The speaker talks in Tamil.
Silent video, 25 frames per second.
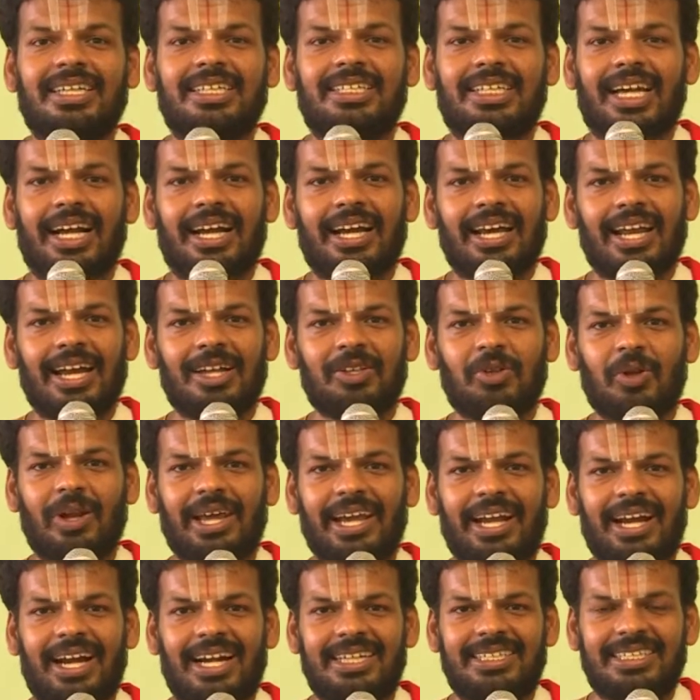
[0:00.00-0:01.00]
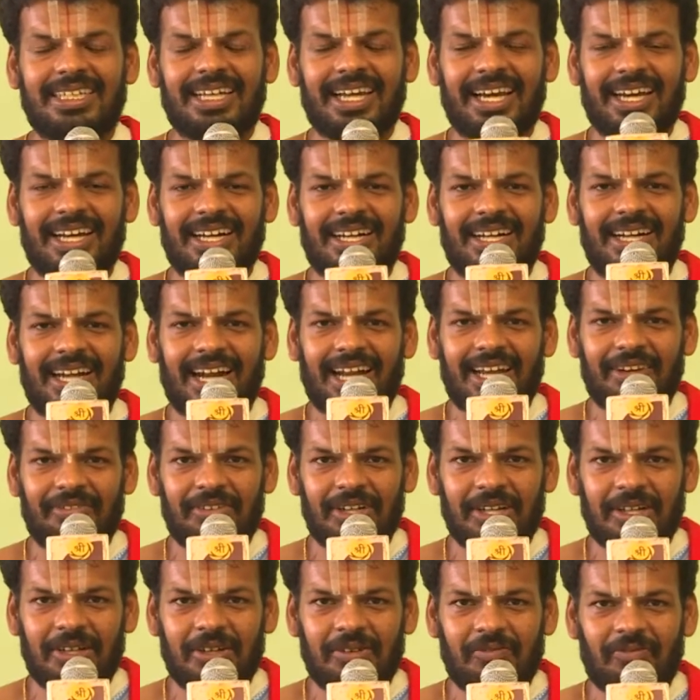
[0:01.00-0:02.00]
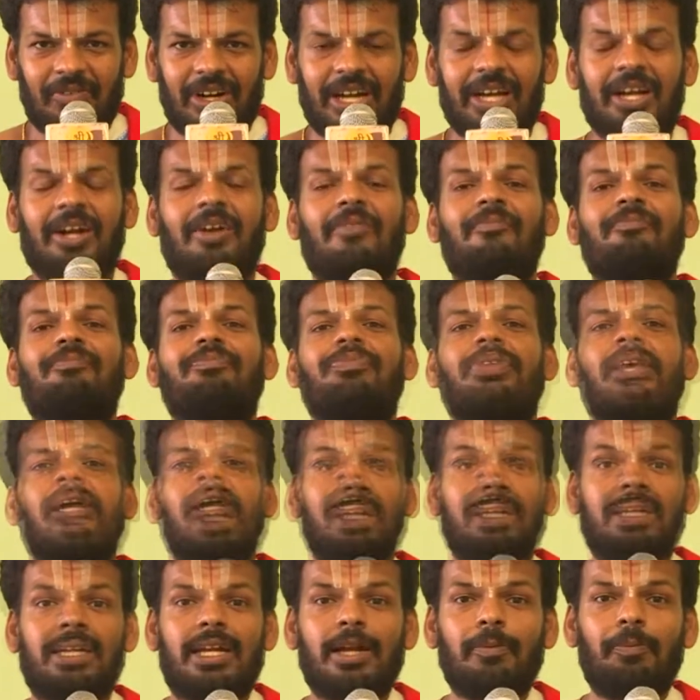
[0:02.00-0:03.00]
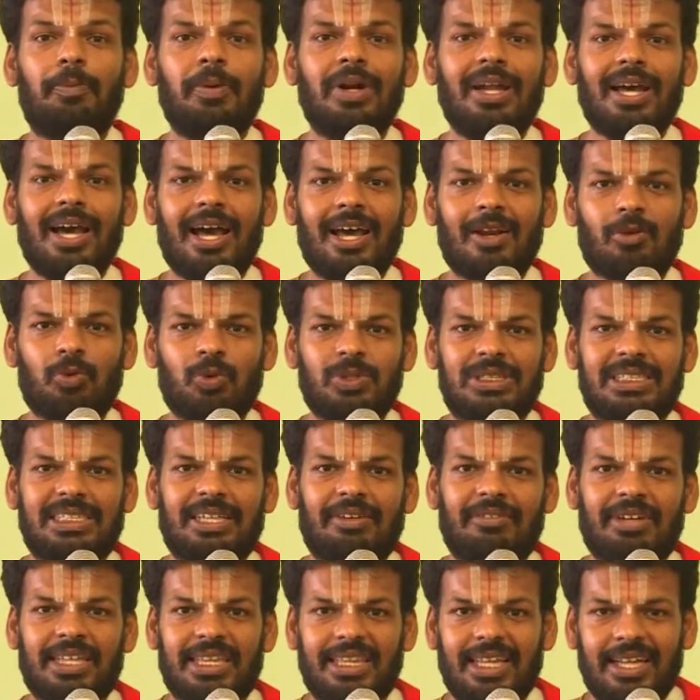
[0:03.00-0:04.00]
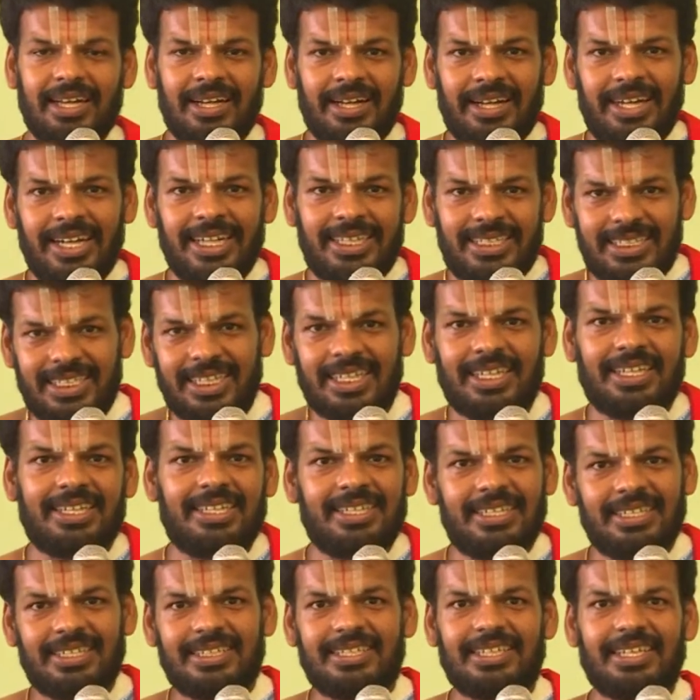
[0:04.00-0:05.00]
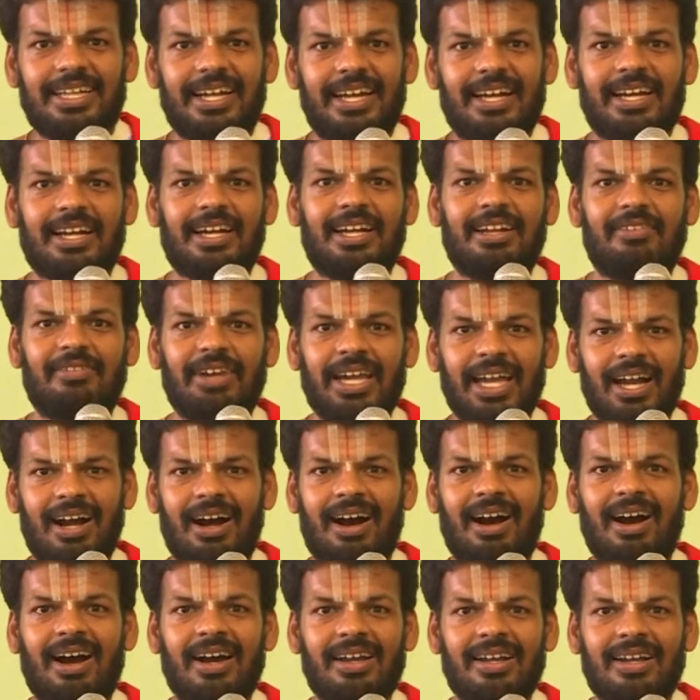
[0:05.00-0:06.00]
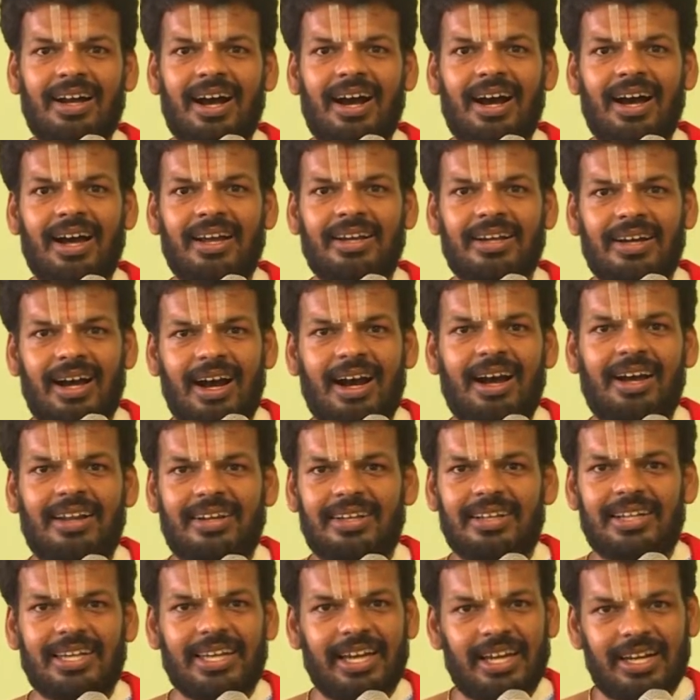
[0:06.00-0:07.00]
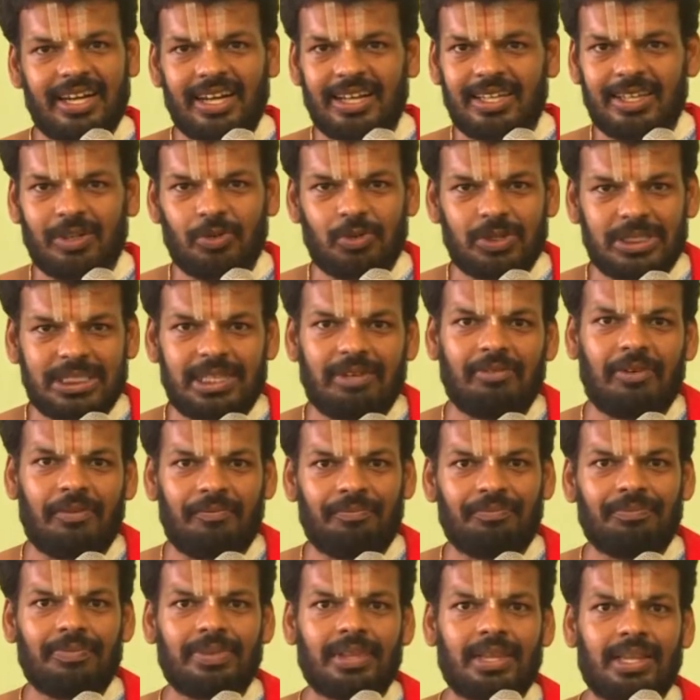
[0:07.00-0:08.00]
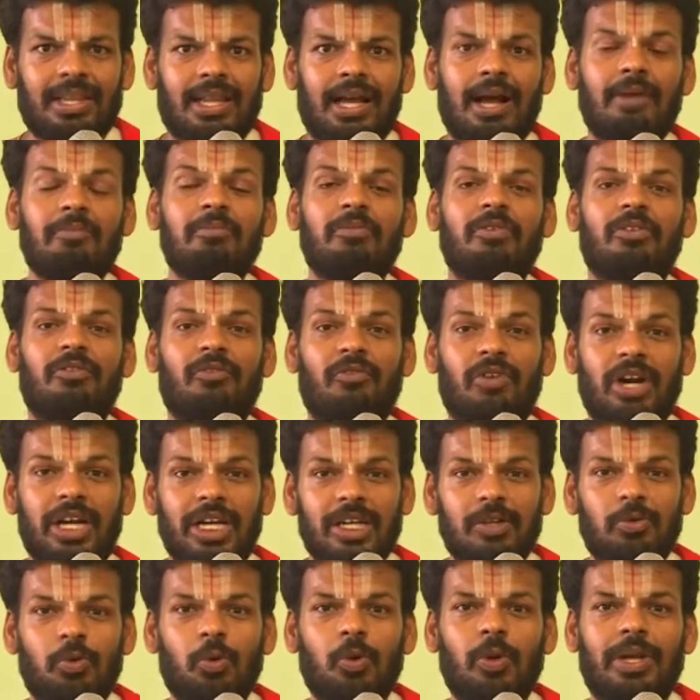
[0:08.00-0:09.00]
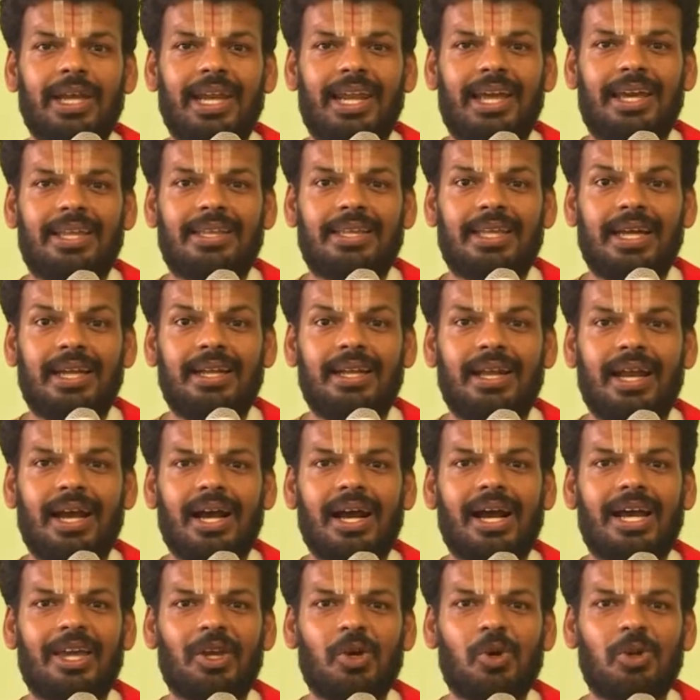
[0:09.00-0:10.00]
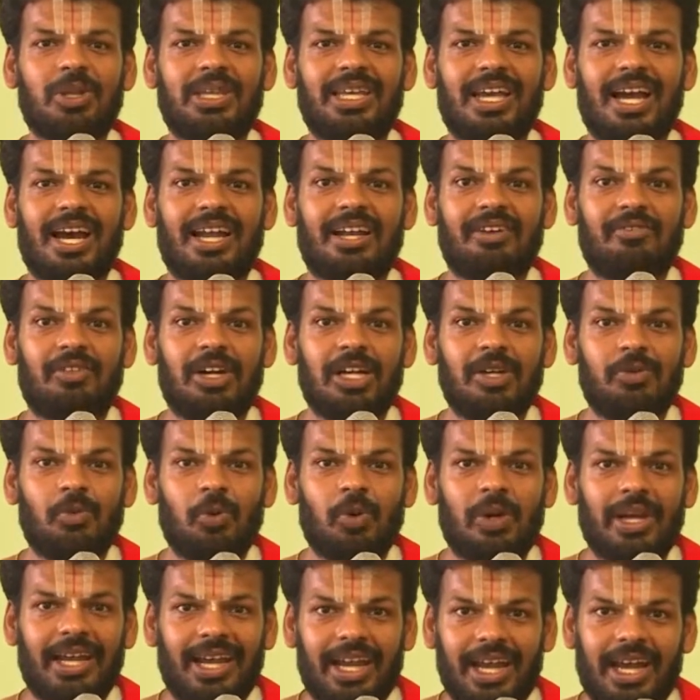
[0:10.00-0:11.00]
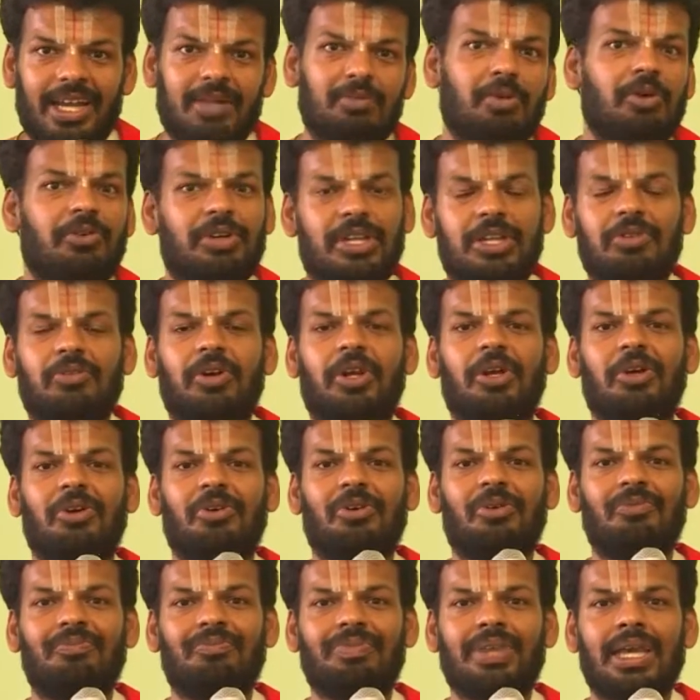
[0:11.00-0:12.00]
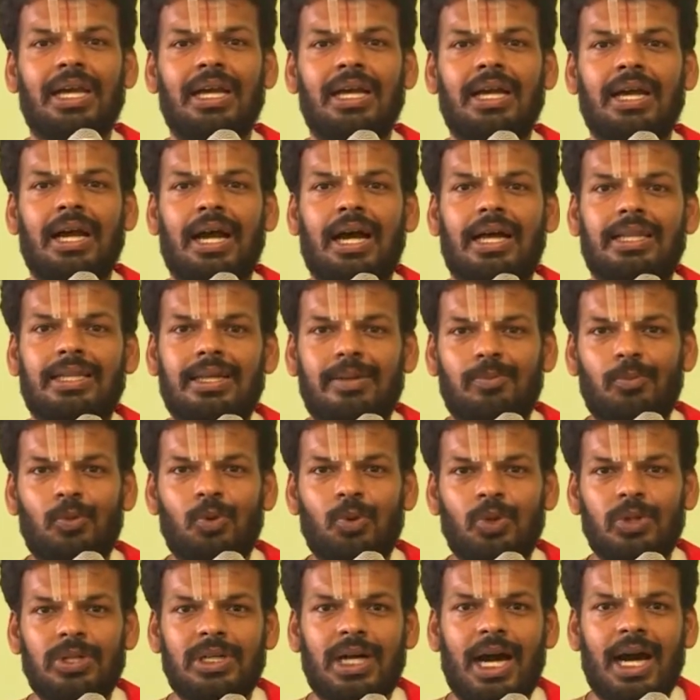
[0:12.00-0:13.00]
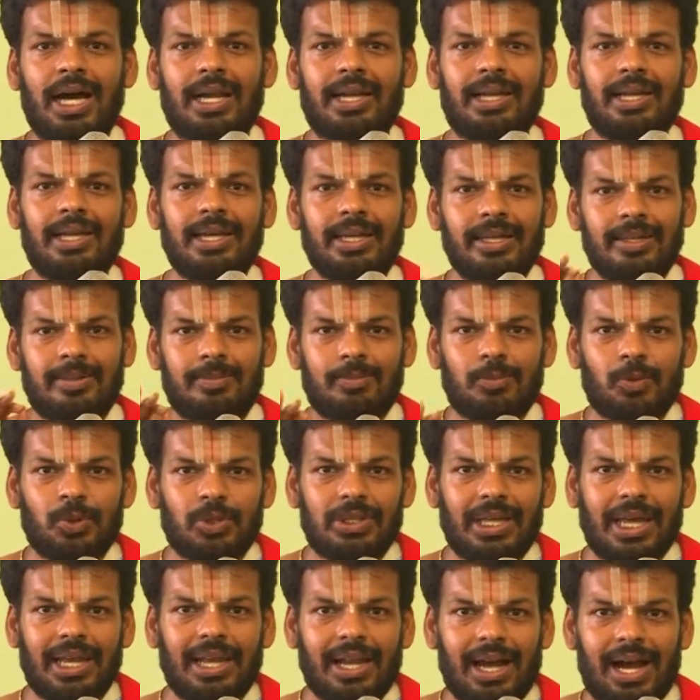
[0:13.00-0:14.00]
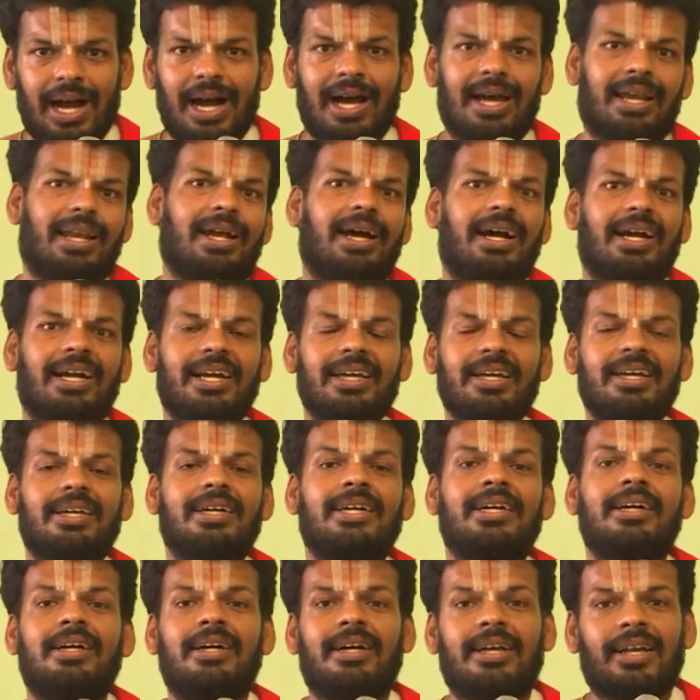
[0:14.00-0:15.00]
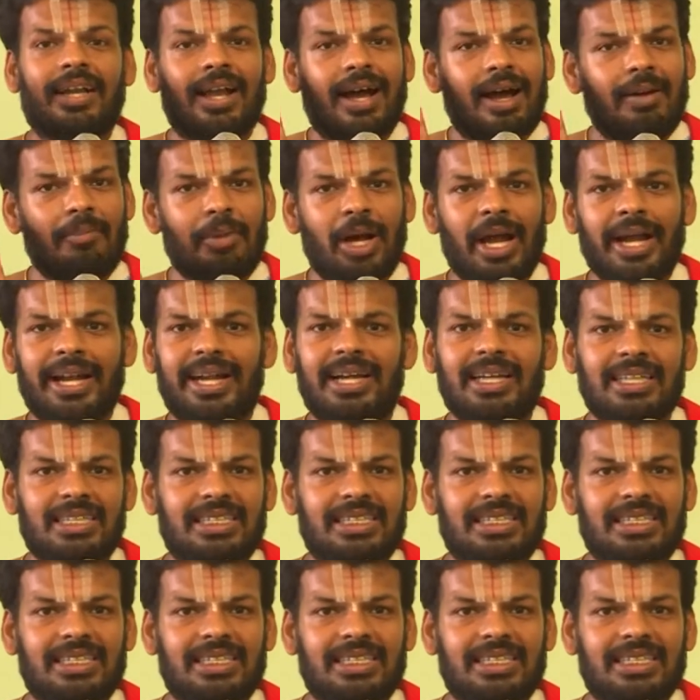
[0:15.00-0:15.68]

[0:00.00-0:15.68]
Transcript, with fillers: சங்கரா தொலைக்காட்சி நேயர்கள் அனைவருக்கும் வணக்கம் ட்ரிபிள் ஆர் உற்சவத்தின் நீட்சி இது ஏற்கனவே ஆர் ஆர் ஆர் என்ற அந்த உற்சவம் நாம் வடுவூரிலே தென்னக அயோத்தியான வடுவூரிலே அனுபவித்து வருகிறோம் அந்த மூணு ஆறில் முதல் ஆறாக ராமாயண